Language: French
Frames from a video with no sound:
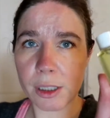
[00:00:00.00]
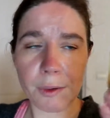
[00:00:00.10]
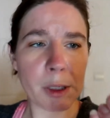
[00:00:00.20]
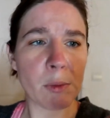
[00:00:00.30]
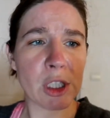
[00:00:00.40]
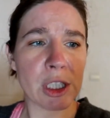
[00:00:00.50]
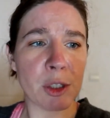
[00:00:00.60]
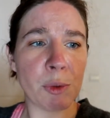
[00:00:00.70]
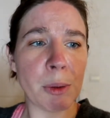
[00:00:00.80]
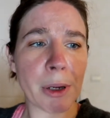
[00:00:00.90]
C'est vrai que moi j'ai
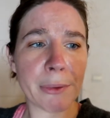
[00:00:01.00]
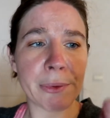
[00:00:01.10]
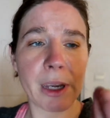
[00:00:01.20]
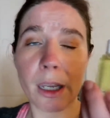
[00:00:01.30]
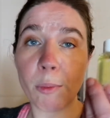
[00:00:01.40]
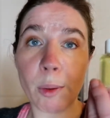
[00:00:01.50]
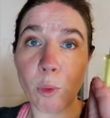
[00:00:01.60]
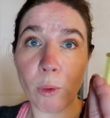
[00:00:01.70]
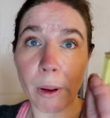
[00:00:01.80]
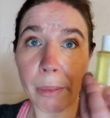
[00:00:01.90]
une huile préférée, mais
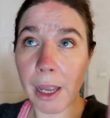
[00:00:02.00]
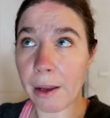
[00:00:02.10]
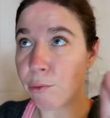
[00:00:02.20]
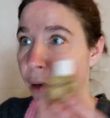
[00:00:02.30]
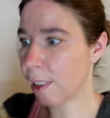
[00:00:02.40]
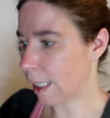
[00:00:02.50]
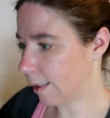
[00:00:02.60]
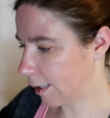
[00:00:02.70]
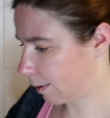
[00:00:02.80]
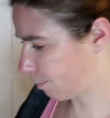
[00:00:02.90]
bon, après à voir
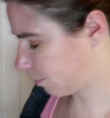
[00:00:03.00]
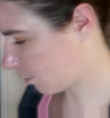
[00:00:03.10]
celle-ci.